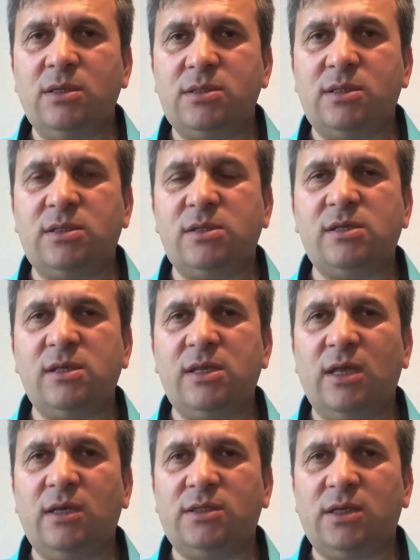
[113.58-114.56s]
Sizi
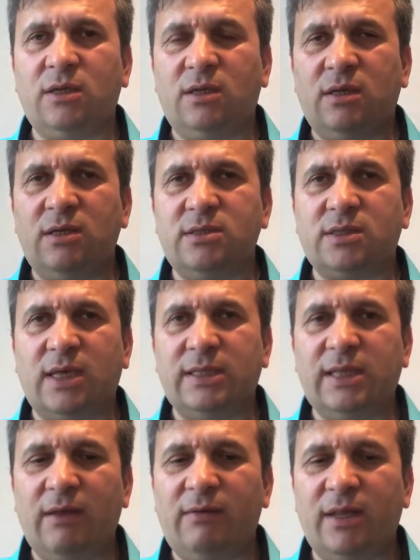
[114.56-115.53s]
dinleyen için
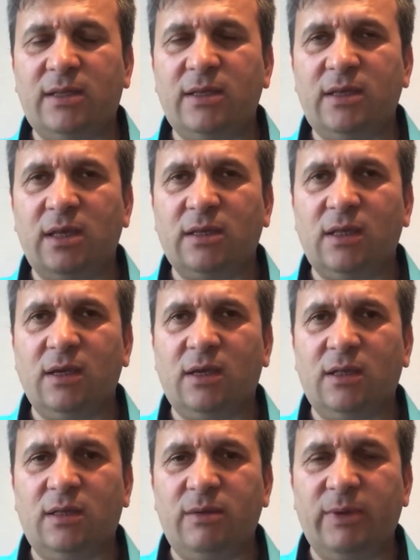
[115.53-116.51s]
insan devletin yetkili
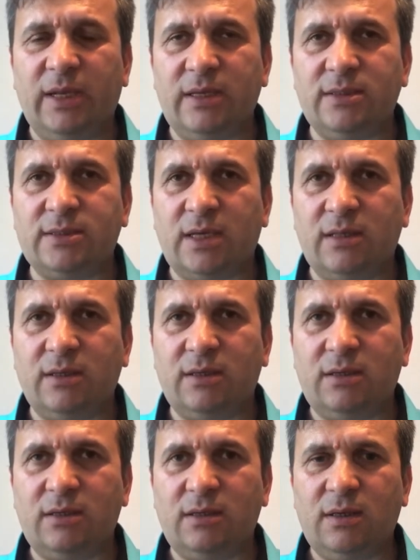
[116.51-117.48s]
kıldığı bir
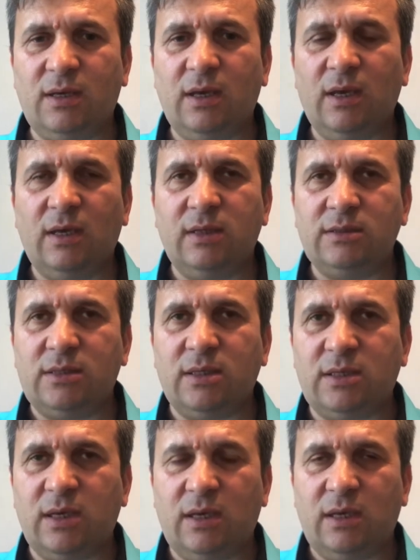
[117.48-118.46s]
insandır.
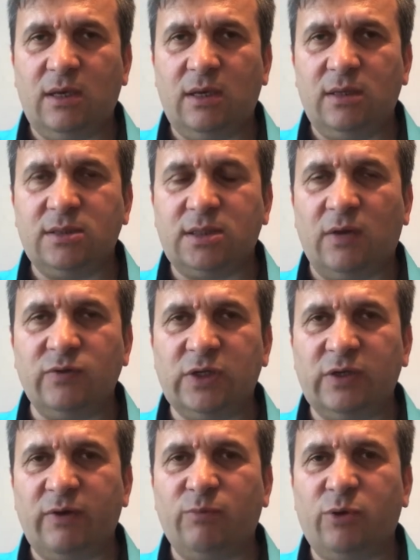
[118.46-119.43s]
Sizi
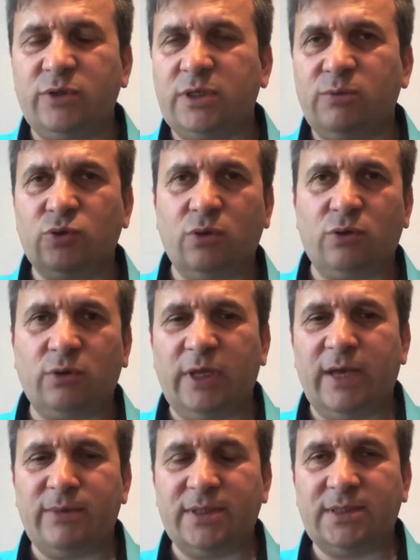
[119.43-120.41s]
savcılık ve polis gibi
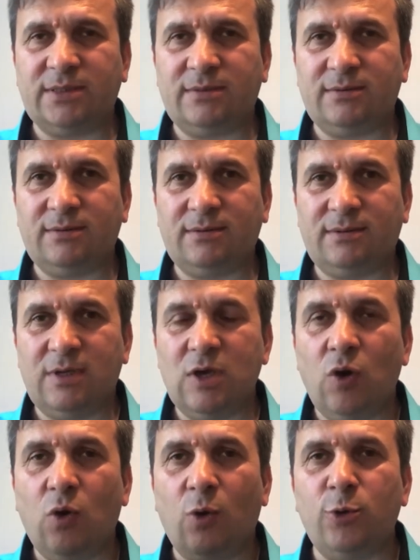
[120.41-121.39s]
sorgulayamaz.
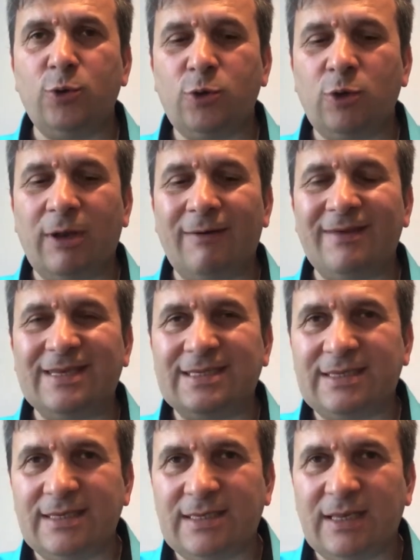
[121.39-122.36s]
Onun görevi
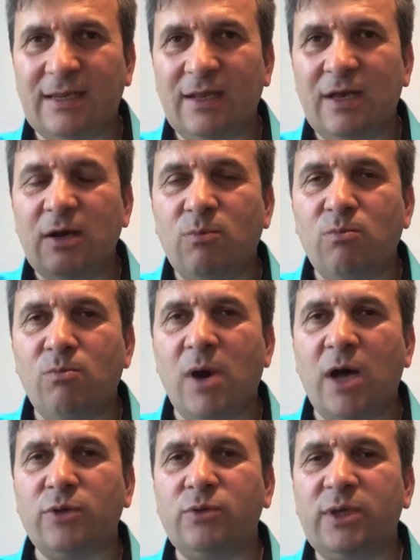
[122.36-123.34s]
sizin
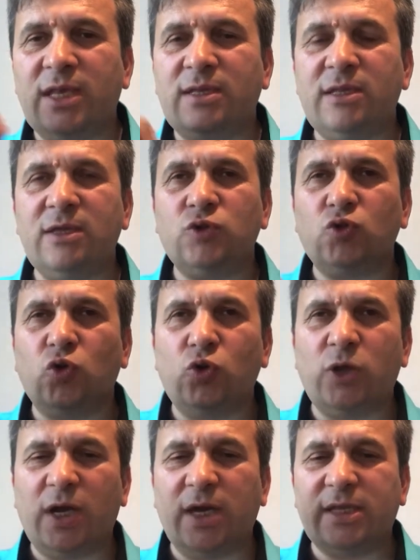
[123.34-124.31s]
mağduriyetini
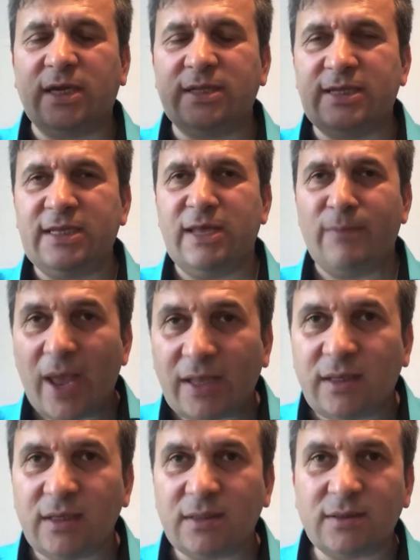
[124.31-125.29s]
sonuna kadar
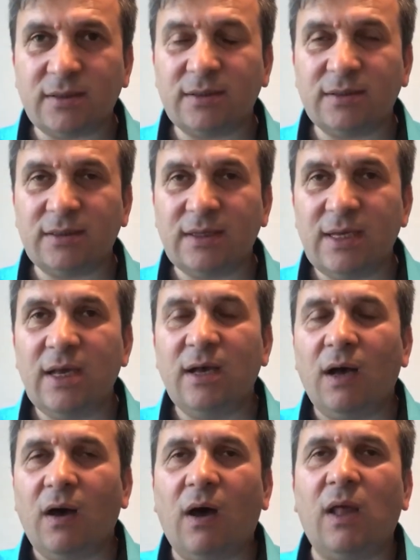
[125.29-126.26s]
dinlemektir.
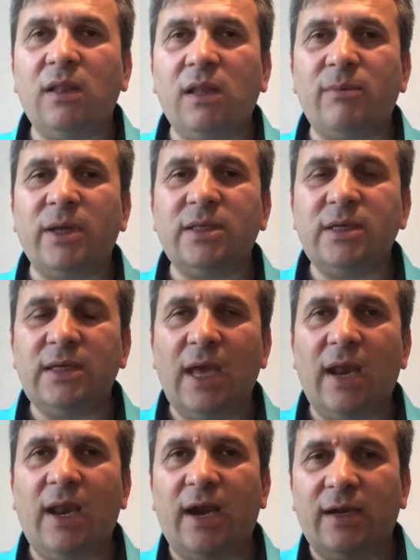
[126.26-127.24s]
Anlamadığı
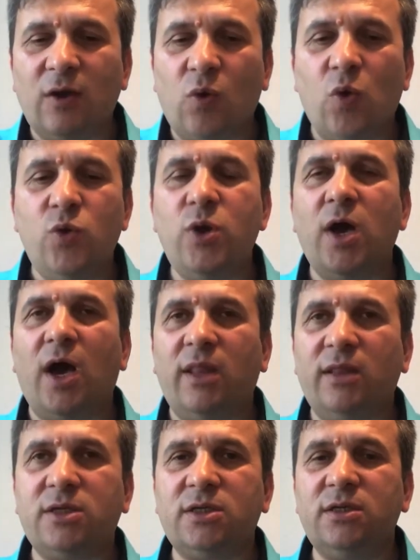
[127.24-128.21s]
yerlerde konuyu
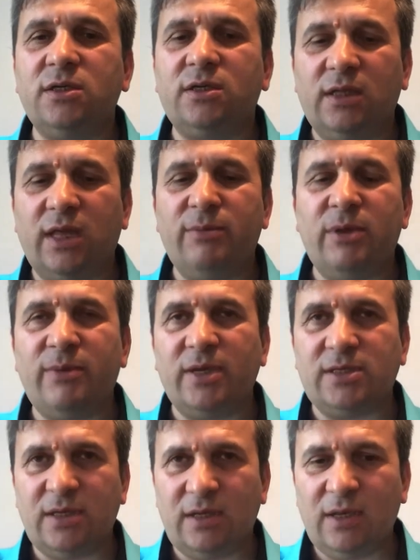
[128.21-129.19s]
anlaşılır kılabilmek
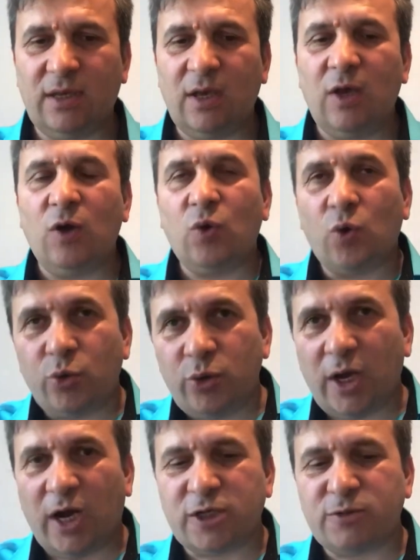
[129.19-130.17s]
için
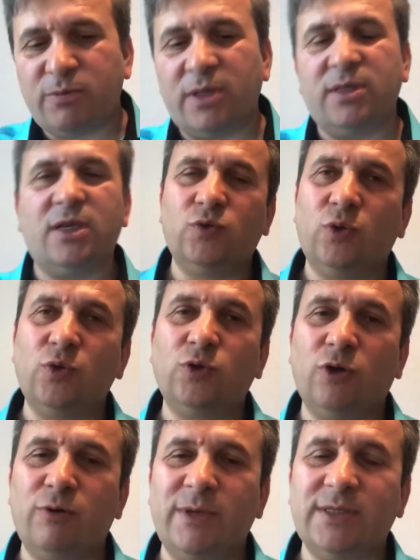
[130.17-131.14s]
konuyu açma adına soru
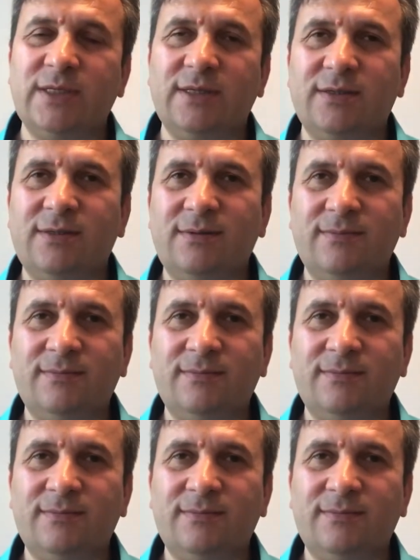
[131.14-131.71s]
sormasıdır.